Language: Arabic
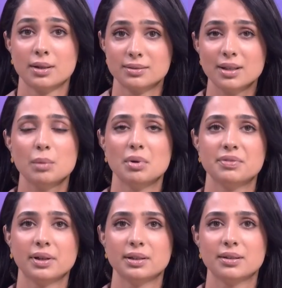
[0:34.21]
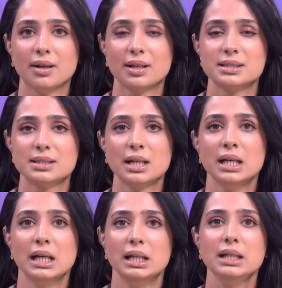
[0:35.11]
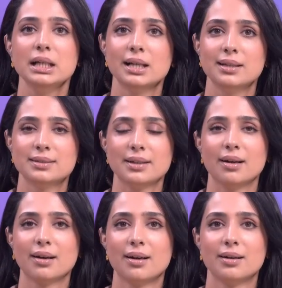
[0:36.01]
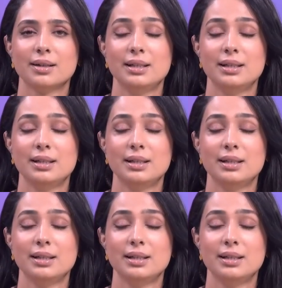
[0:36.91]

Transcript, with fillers: الطلبة في قطاع غزة للالتحاق